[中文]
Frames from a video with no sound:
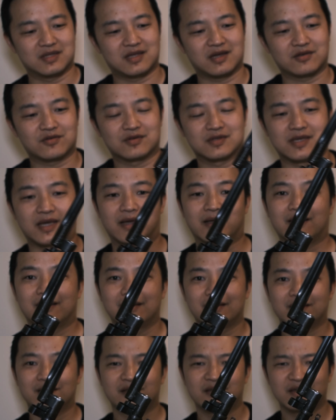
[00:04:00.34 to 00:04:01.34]
它是在
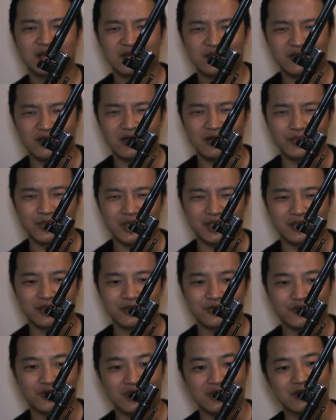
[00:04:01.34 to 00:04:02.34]
上面的，
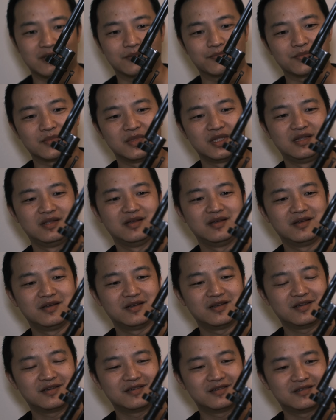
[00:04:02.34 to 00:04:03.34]
所以，
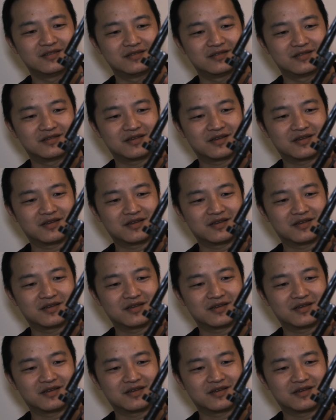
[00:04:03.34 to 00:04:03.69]
呃，